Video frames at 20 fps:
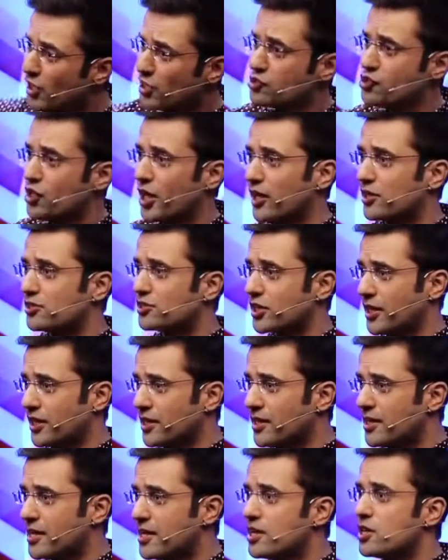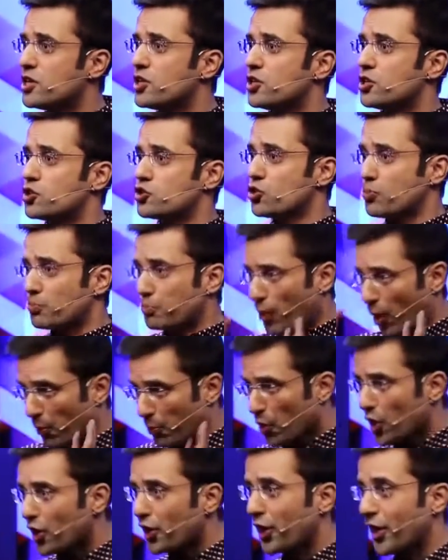सारे चैनल्स हैं जो
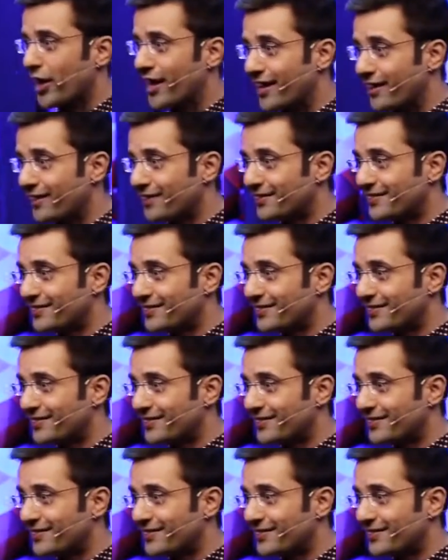पॉपुलर हैं